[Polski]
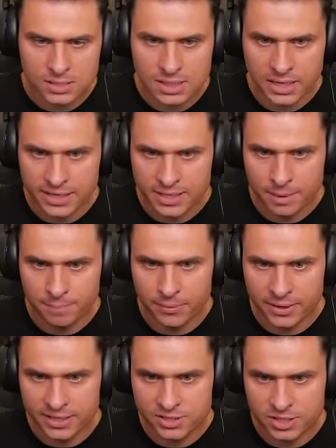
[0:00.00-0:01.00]
Stary, nie mam
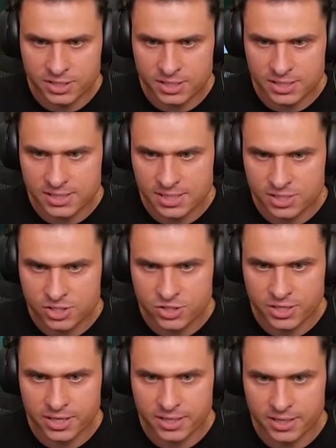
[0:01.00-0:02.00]
pojęcia, gdzie jest ta skrzynia,